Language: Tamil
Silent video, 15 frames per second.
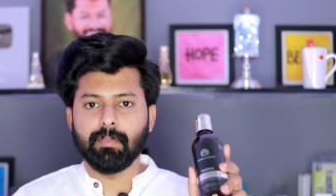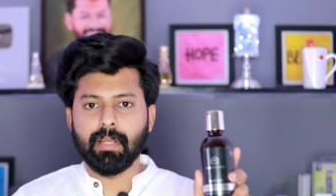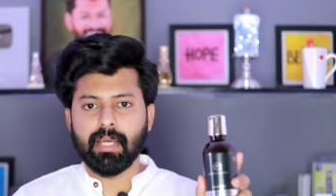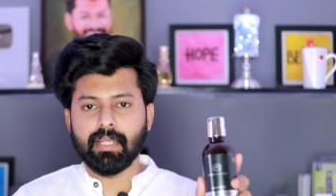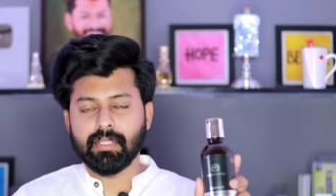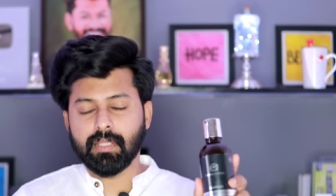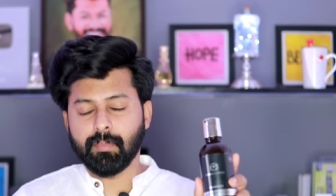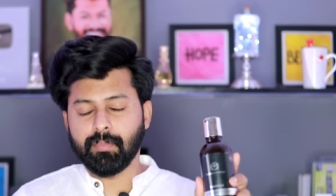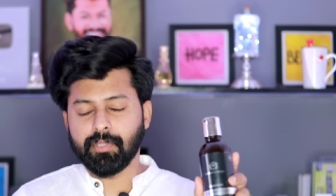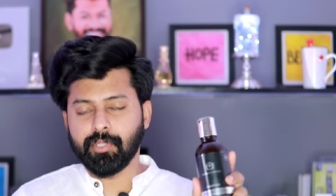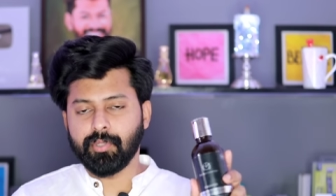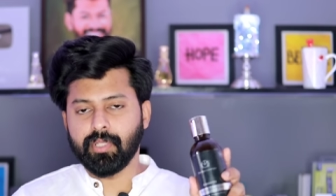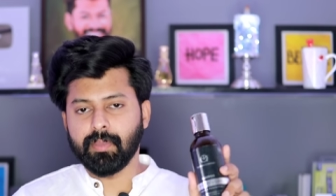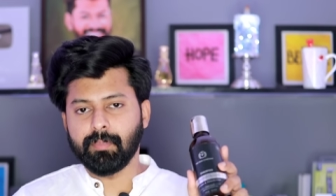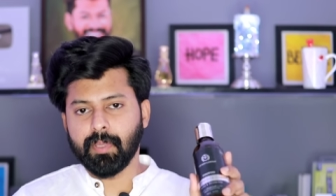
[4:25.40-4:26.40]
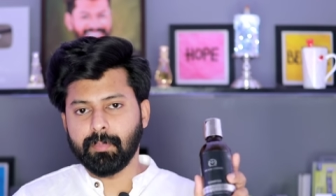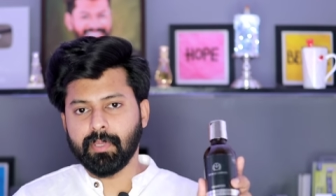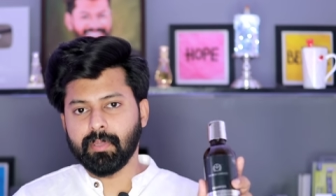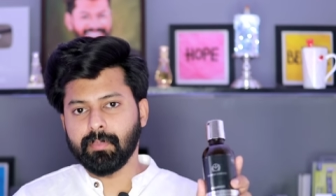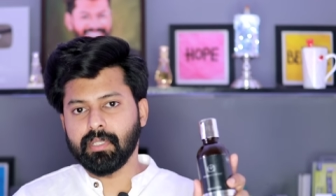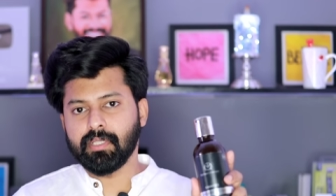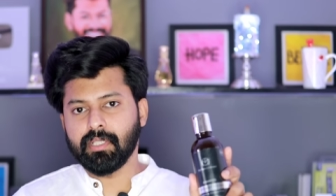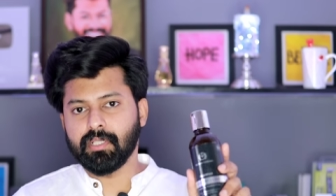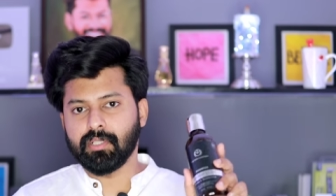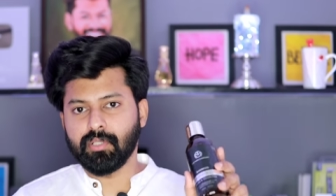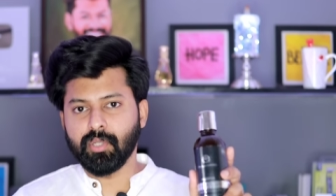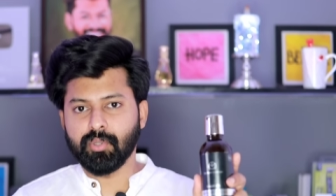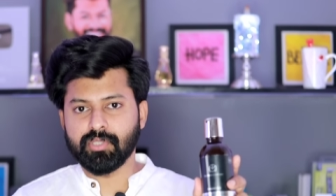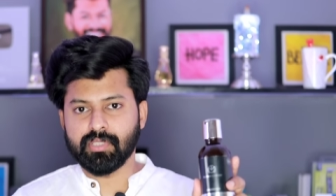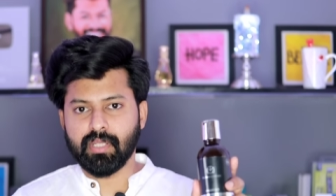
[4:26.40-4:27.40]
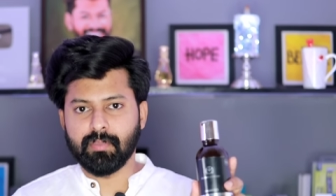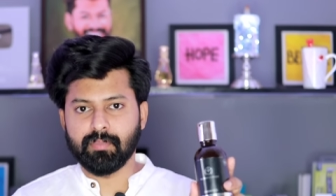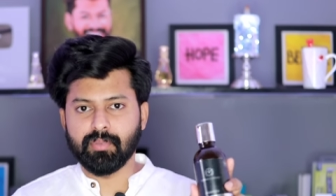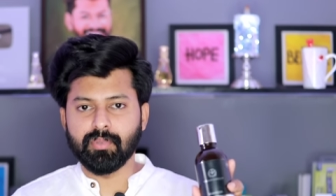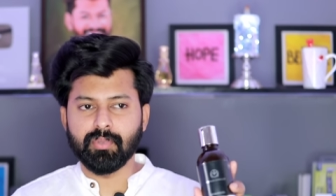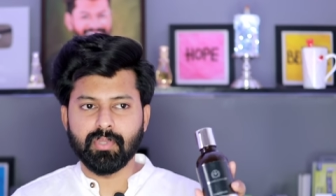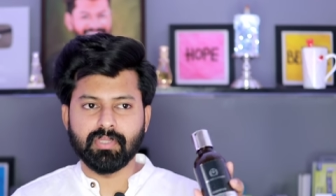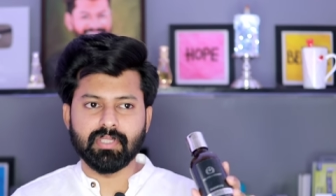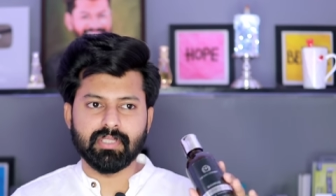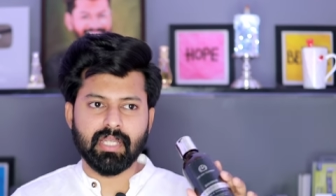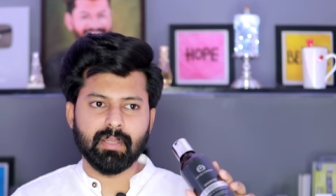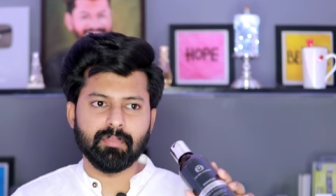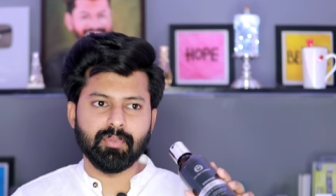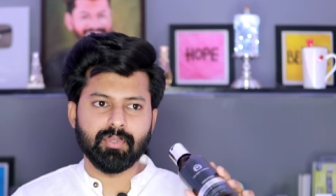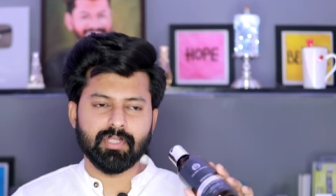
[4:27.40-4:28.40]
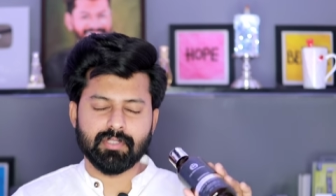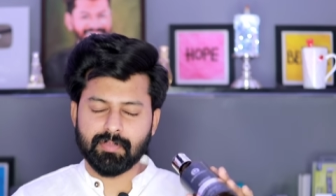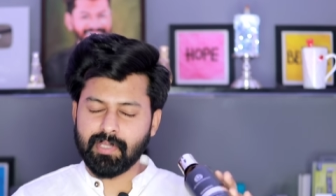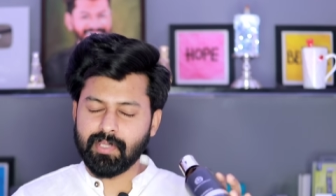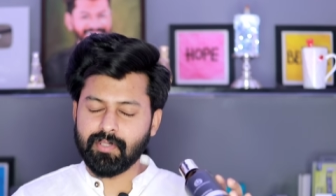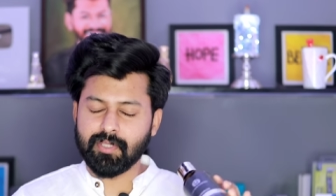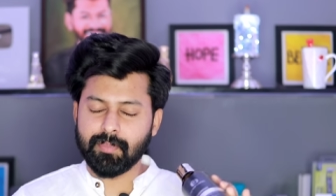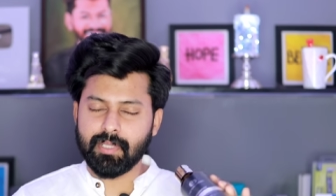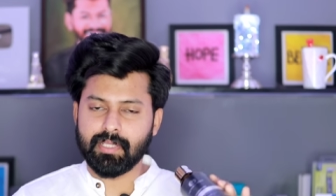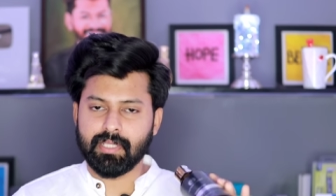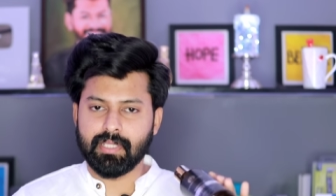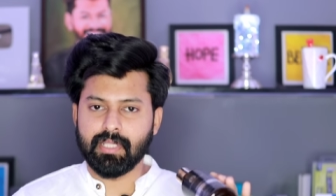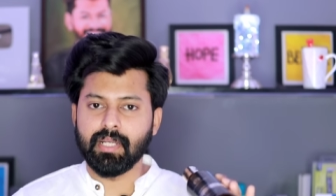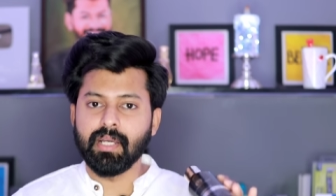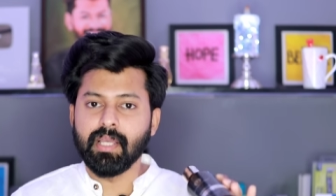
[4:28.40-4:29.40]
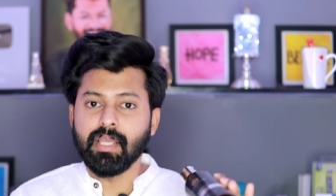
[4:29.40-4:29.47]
த மேன் கம்பெனியோட பெப்பர்மெண்ட் அண்ட் க்ளோ ஷாம்பு இந்த ஷாம்புவோட ஸ்மெல் வந்து பார்த்திங்கன்னா